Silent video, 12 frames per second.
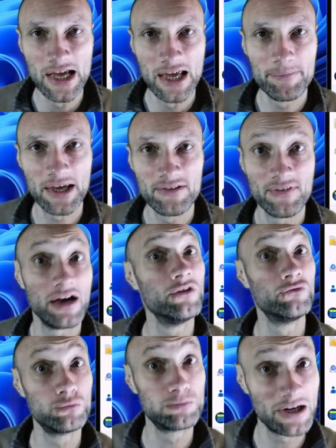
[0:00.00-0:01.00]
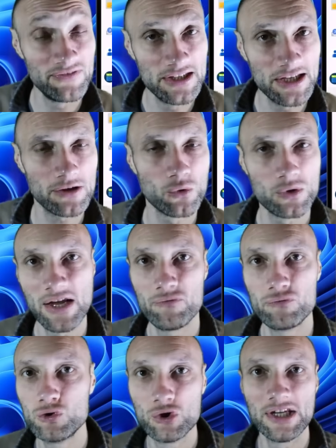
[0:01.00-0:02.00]
eh bien, il va vous prévenir. Donc là,
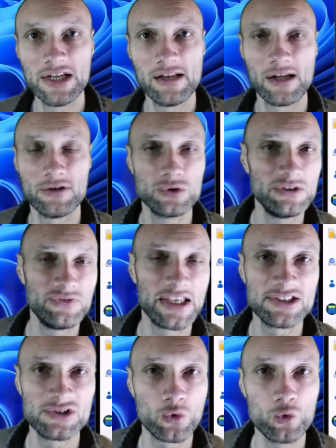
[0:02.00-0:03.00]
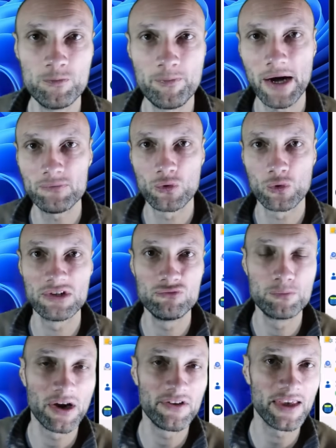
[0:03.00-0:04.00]
vous donnez la notification ou pas, donc il vous
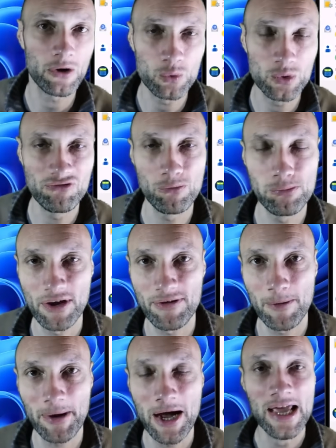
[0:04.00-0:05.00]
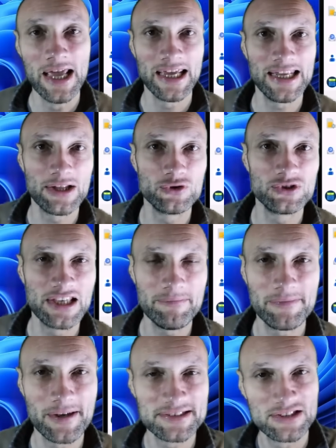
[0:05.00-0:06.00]
prévient ou il vous prévient pas. Et la deuxième, eh
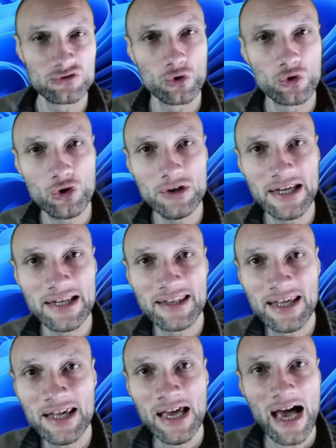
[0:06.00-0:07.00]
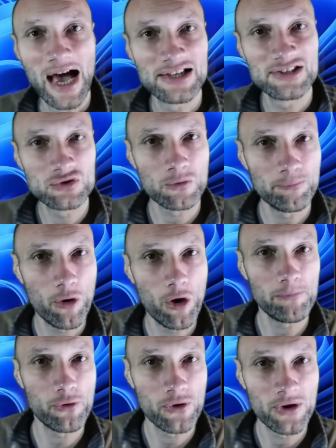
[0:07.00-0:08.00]
bien, c'est se connecter à son
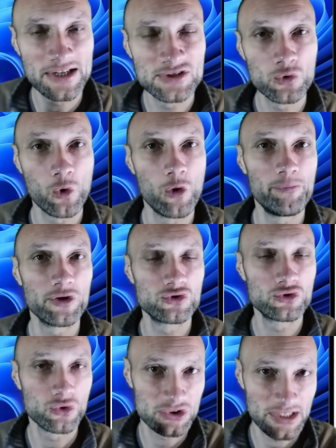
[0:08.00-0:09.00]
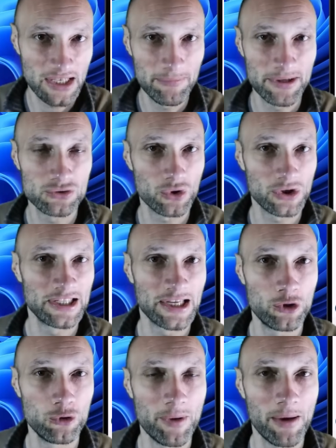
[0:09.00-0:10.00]
propre réseau open source et bien sûr qui ne
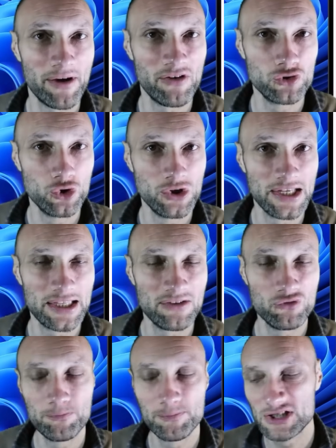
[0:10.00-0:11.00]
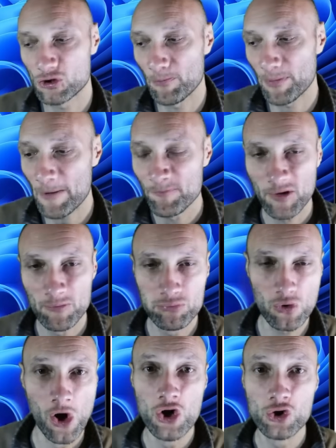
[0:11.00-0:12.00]
récupère pas vos données, qui ne vous piste pas,
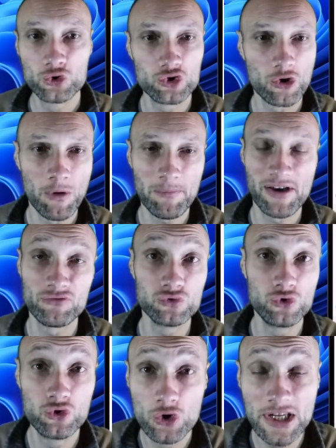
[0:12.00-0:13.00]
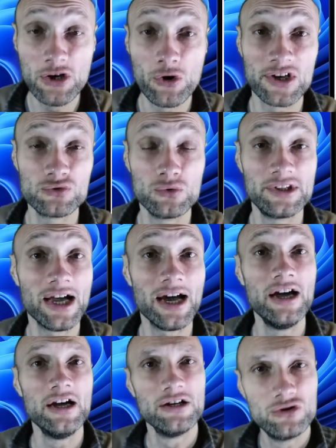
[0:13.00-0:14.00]
pour justement bah, vous donner le résultat
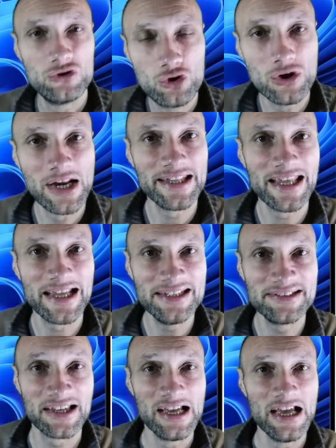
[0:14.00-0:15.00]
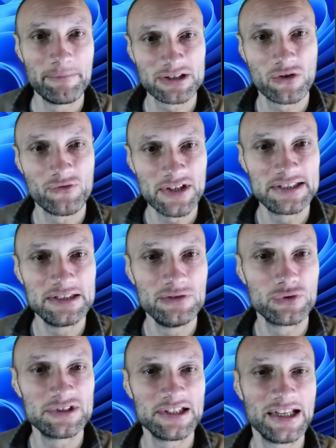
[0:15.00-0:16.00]
de l'analyse. Parce qu'en fait, s'il
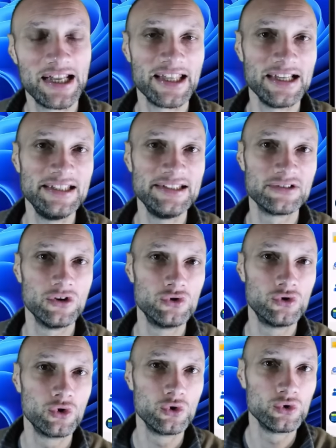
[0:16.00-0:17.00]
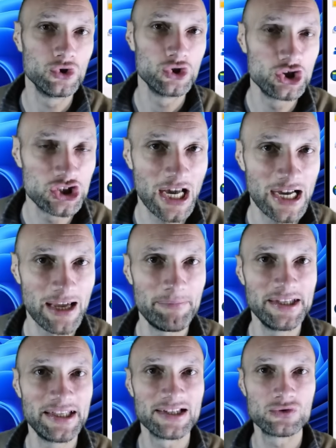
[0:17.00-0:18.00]
faisait l'analyse de chaque
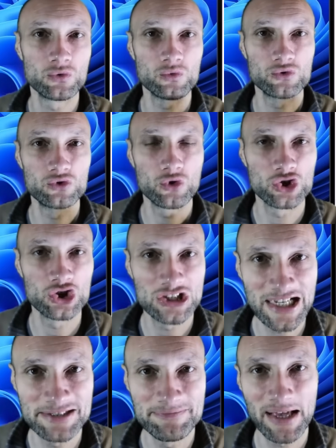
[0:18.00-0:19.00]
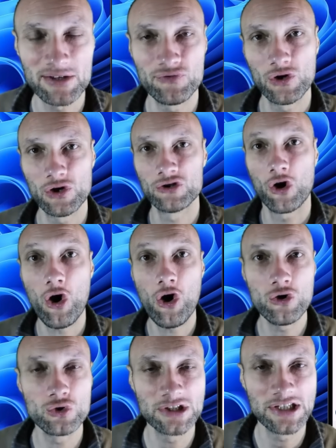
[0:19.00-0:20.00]
application sur chaque smartphone en
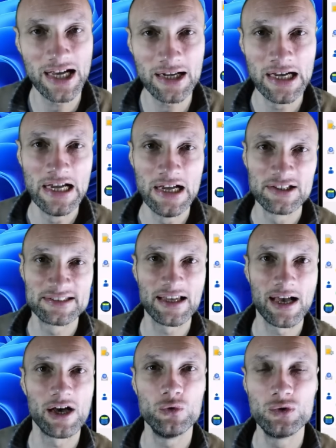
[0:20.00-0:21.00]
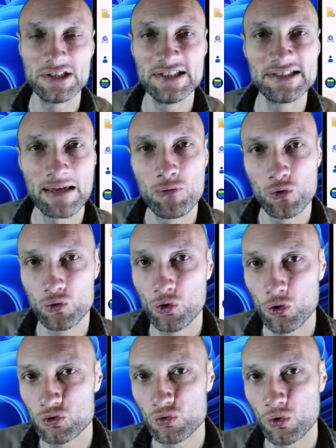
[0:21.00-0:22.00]
local, ça utiliserait beaucoup de
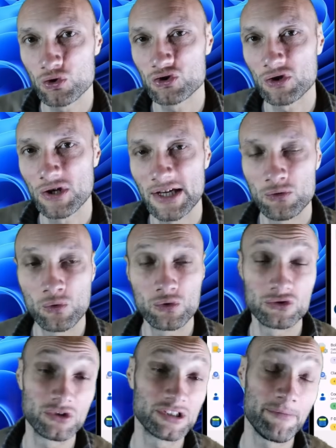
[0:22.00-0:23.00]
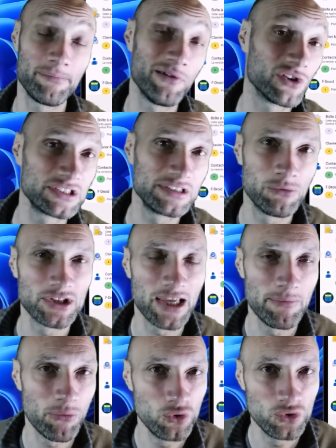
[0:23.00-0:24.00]
ressources et donc ce serait pas forcément
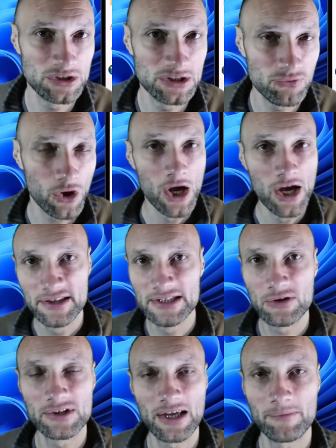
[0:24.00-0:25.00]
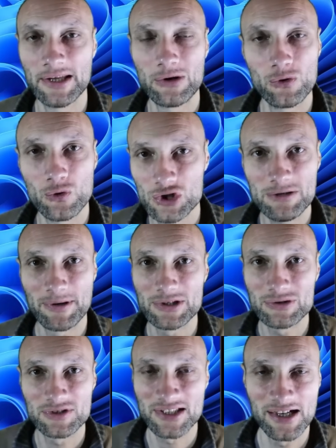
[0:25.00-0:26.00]
très productif, ni en termes d'écologie, parce
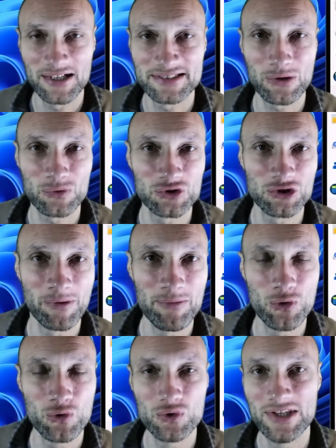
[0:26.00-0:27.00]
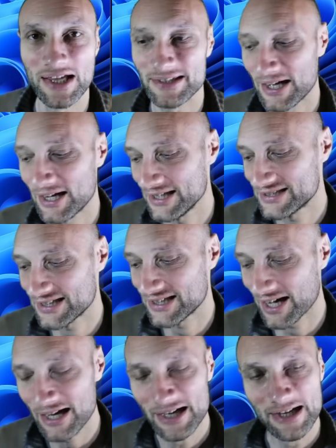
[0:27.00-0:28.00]
que ça, ça consommerait beaucoup de data,
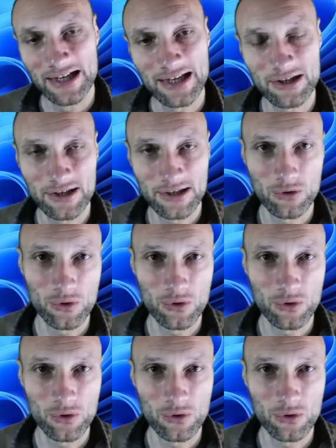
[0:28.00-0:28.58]
etc., et, de